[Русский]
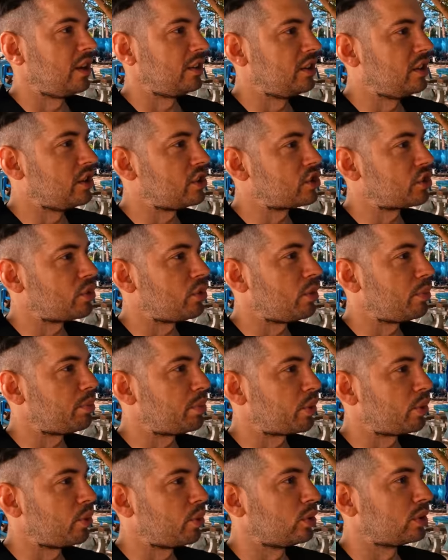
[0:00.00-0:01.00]
И еще
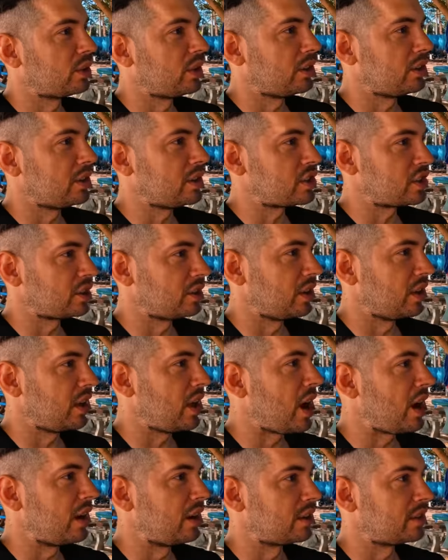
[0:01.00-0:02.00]
про Donation
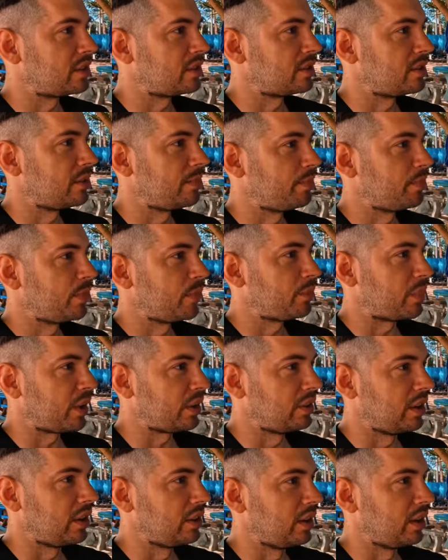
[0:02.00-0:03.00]
Alerts,
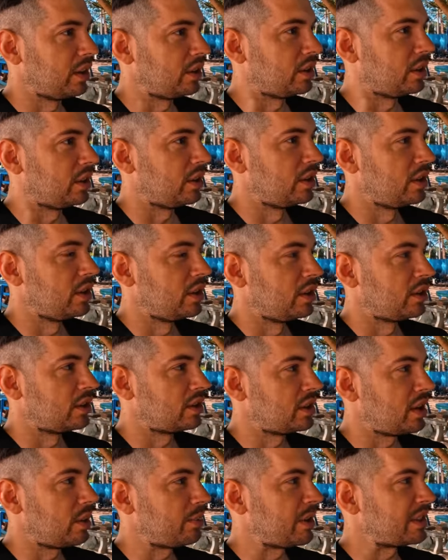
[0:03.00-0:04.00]
про донаты.
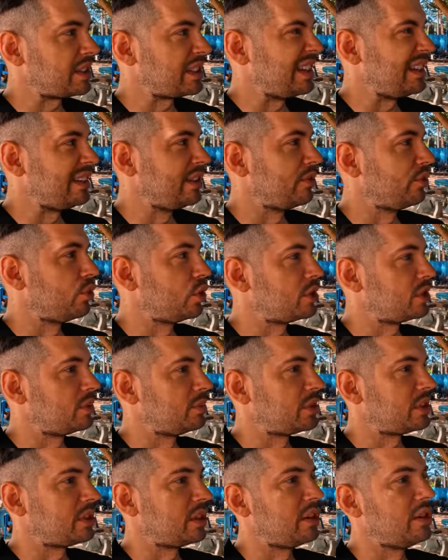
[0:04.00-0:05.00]
За последние
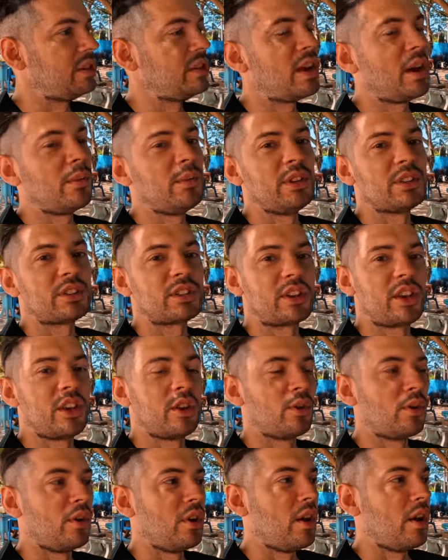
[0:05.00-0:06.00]
83 дня мне
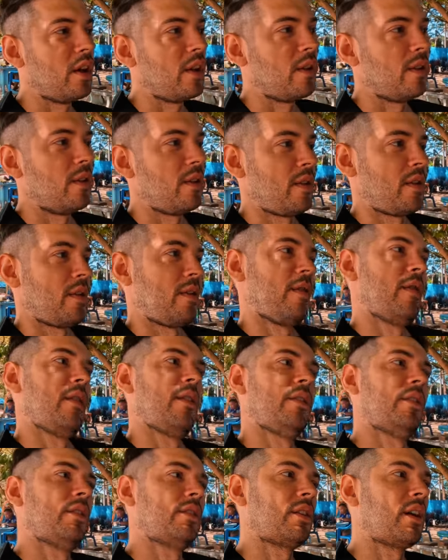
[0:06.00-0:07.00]
скинули,
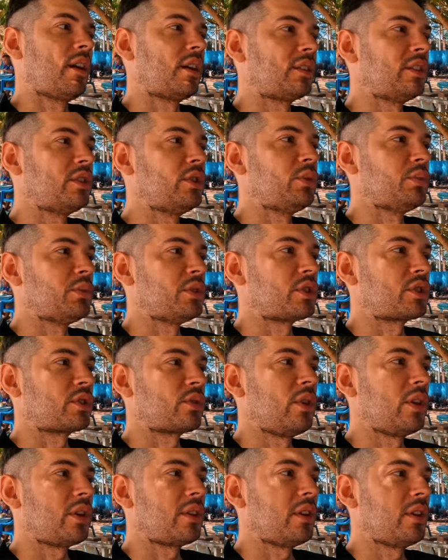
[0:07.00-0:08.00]
как ты думаешь,
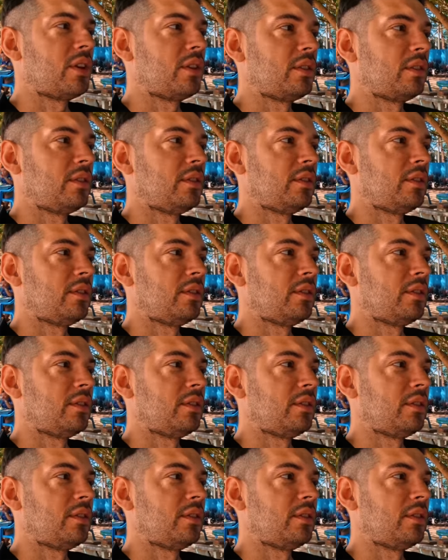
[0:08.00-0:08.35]
сколько?